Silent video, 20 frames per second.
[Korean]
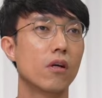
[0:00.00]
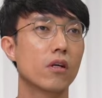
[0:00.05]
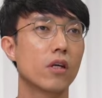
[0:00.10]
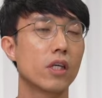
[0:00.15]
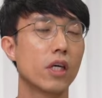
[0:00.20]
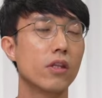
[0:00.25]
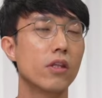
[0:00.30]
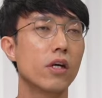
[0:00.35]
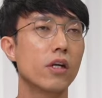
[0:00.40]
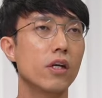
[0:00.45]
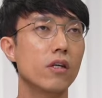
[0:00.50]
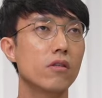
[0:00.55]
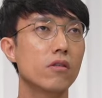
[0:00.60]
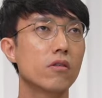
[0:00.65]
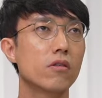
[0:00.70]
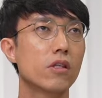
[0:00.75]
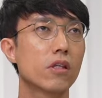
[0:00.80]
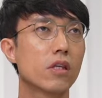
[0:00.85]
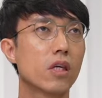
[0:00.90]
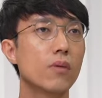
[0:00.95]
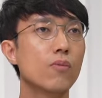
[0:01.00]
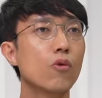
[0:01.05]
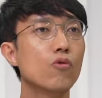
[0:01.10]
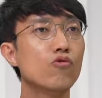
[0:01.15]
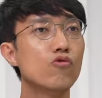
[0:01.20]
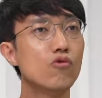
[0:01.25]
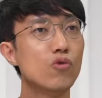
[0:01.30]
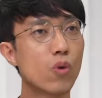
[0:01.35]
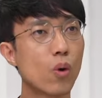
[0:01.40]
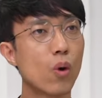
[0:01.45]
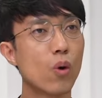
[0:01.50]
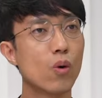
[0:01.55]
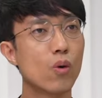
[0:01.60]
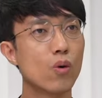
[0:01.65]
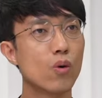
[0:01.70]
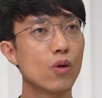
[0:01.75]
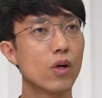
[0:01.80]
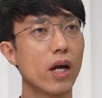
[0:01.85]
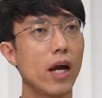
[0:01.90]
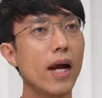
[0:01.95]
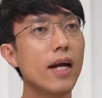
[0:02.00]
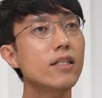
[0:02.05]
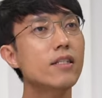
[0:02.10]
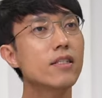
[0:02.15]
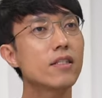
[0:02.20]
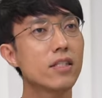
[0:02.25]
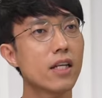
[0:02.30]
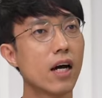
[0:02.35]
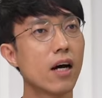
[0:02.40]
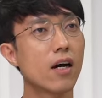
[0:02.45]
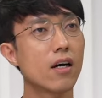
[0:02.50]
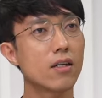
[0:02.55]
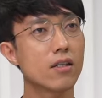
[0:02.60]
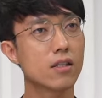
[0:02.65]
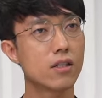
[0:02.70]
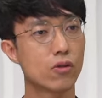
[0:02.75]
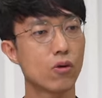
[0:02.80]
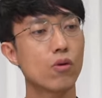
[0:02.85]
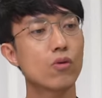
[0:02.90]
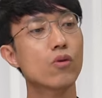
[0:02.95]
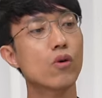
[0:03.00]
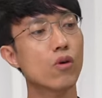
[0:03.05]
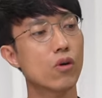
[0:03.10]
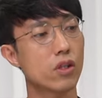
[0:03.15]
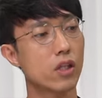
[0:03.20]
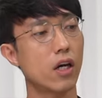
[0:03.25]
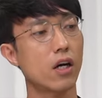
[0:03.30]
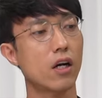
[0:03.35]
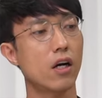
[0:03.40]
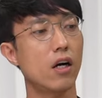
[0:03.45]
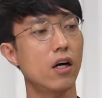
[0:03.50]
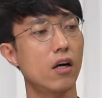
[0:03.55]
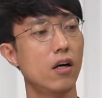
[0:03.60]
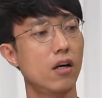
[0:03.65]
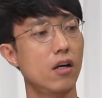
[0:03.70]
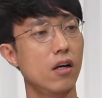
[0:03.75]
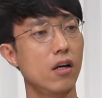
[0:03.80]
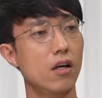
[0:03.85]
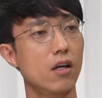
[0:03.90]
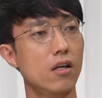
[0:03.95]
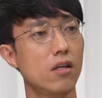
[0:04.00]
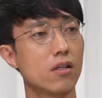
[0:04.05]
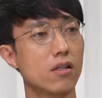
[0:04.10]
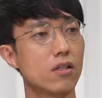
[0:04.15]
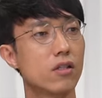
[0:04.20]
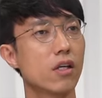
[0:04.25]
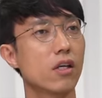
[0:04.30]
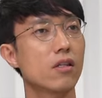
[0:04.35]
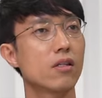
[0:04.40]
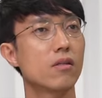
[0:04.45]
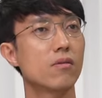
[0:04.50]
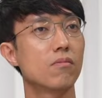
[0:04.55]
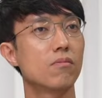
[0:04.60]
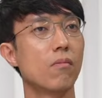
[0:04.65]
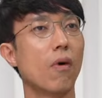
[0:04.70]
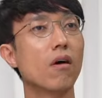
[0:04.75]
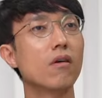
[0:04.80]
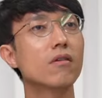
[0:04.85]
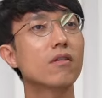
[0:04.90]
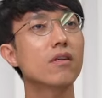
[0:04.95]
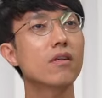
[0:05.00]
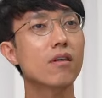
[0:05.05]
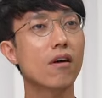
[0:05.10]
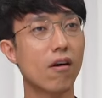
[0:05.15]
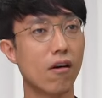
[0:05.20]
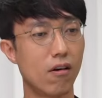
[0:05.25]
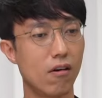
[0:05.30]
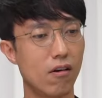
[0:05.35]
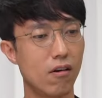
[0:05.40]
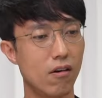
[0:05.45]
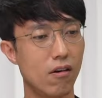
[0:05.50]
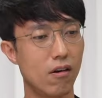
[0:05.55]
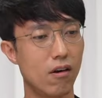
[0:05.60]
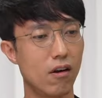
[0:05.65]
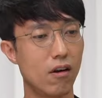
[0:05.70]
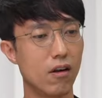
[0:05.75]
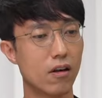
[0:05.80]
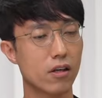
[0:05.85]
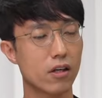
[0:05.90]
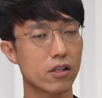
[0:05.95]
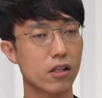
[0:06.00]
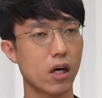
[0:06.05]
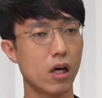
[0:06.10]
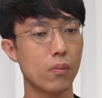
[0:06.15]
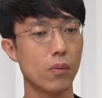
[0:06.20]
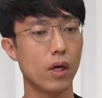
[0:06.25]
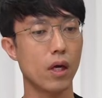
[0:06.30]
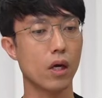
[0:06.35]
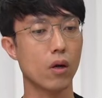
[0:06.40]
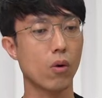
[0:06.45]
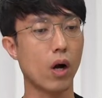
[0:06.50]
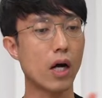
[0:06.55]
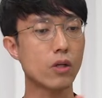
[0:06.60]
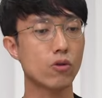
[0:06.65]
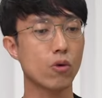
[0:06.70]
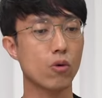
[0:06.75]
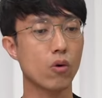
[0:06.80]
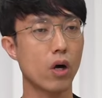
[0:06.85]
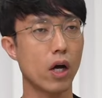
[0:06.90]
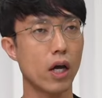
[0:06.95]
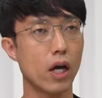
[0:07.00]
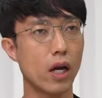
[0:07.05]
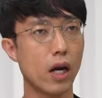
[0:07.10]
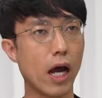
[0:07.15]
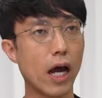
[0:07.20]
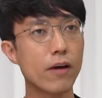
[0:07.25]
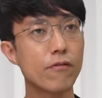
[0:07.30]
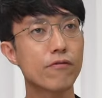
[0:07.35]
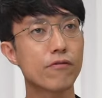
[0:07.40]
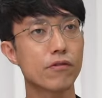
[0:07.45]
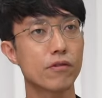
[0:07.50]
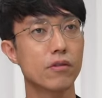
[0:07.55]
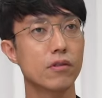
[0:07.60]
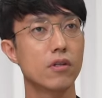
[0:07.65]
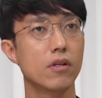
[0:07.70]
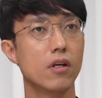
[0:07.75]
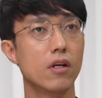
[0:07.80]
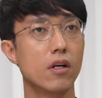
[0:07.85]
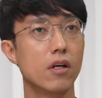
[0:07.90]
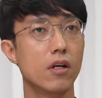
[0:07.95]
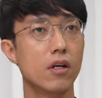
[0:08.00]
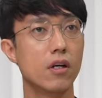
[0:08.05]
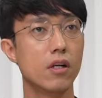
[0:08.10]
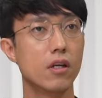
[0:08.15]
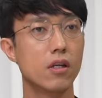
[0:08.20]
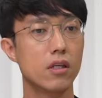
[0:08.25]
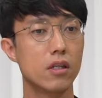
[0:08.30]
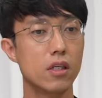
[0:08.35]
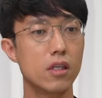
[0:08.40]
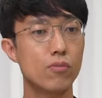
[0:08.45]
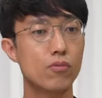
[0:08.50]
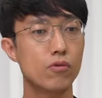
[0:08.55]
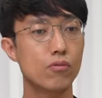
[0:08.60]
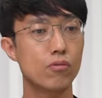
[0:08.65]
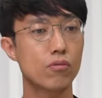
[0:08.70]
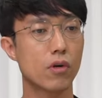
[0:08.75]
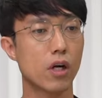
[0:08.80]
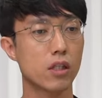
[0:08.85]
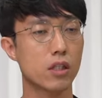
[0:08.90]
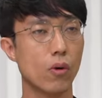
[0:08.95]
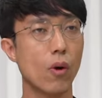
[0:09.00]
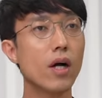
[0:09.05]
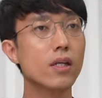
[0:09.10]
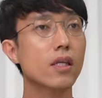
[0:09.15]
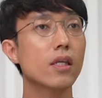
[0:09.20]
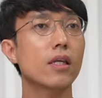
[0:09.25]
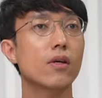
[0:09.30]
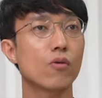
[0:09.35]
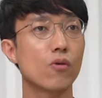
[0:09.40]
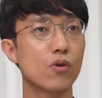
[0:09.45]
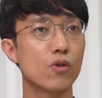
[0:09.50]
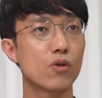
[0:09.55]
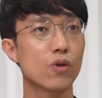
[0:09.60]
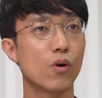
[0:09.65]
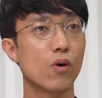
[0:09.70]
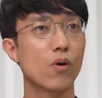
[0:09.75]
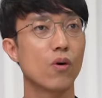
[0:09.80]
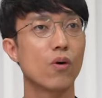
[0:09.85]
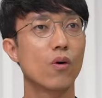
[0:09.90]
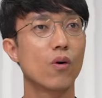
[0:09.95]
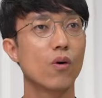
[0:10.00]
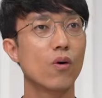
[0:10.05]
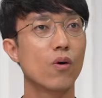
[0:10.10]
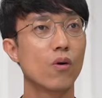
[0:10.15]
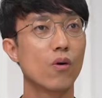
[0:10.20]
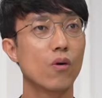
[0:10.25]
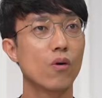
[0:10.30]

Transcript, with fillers: 옛날에는 이제 기본 운동, 헬스장 그 정도였다가 이제는 먹는 거, 그 다음에 가족과의 라이프 이 부분까지 확대되고 있죠. 네.